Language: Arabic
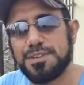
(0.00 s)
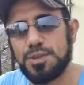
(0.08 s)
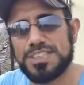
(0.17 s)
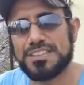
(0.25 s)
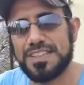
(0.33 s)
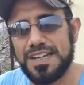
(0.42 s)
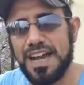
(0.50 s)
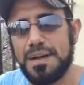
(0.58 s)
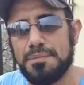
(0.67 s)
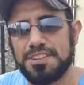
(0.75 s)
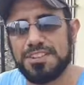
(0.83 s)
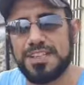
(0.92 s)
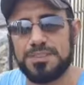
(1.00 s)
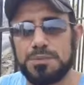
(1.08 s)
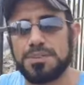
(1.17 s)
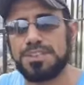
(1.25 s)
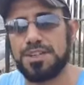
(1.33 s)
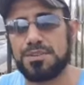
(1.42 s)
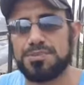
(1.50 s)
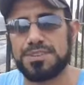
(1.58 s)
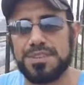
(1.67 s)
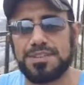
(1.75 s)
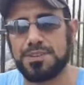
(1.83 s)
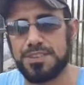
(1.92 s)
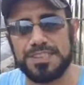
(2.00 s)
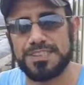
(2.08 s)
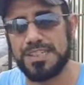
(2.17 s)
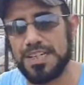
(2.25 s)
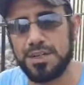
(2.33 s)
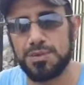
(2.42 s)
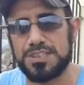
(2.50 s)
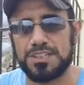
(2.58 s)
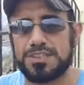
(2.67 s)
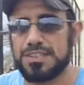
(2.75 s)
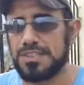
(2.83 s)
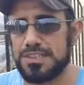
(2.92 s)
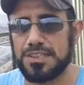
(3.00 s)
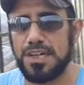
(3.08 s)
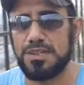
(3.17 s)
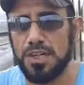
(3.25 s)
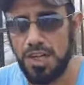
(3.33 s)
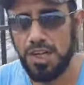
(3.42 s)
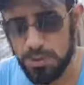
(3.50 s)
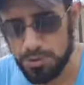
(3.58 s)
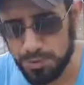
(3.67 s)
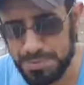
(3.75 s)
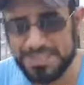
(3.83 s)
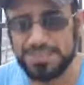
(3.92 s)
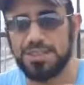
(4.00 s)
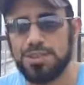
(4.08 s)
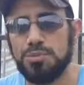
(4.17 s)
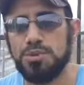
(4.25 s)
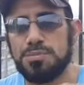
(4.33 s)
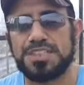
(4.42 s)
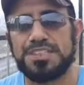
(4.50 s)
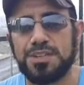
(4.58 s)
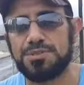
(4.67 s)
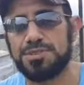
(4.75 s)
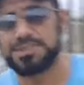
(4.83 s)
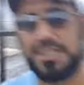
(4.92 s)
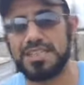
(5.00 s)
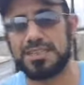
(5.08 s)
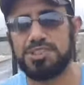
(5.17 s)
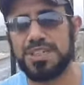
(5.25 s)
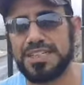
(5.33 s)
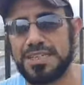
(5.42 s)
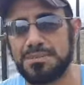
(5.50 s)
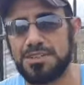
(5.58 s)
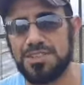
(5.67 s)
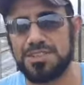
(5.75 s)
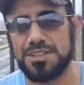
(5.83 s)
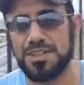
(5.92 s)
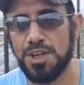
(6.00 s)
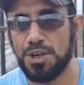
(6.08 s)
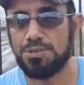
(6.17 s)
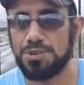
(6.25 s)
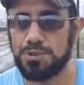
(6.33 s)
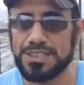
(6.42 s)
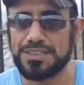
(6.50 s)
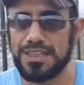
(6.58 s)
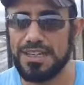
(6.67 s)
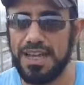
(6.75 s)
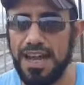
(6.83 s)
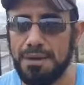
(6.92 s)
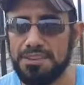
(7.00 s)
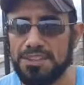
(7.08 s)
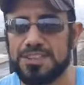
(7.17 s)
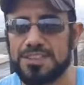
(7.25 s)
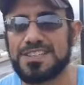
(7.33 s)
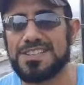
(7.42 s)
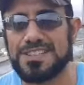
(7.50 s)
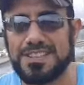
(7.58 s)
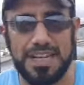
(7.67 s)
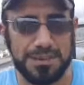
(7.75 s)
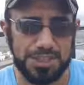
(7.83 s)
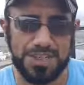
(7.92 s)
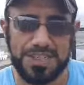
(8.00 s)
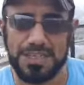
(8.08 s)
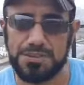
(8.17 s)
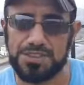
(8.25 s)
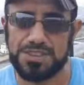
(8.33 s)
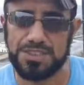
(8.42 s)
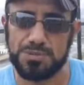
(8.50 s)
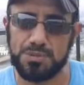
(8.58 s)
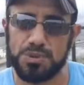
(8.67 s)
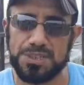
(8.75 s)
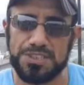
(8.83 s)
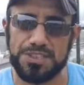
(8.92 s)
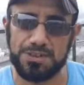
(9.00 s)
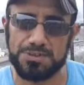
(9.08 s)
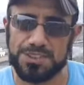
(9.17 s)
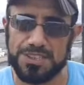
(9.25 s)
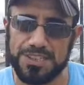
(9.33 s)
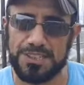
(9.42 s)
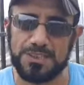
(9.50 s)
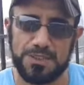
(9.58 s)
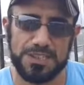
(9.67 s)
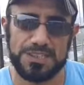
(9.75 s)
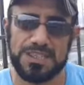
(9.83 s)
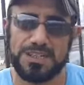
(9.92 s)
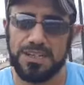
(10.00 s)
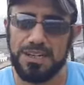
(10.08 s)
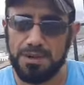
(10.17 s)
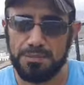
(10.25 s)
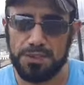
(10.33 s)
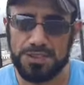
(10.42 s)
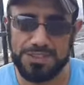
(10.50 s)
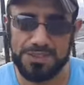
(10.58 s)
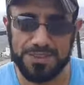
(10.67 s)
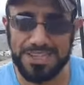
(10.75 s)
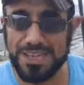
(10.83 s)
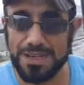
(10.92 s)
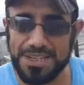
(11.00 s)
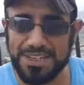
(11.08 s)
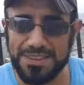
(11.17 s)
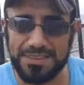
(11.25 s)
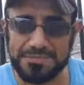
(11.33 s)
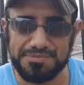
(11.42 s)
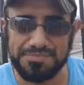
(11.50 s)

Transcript: في الوسط الحامضي تقتل البكتيريا والفطر في الوسط القلوي تقتل او تبطئ نمو البكتيريا والفطريات بشكل كبير جدا وفي الوسط الحامضي تزداد بشكل كبير جدا نمو البكتيريا والفطريات اللي تؤدي الى موت الانسان ذلك المريض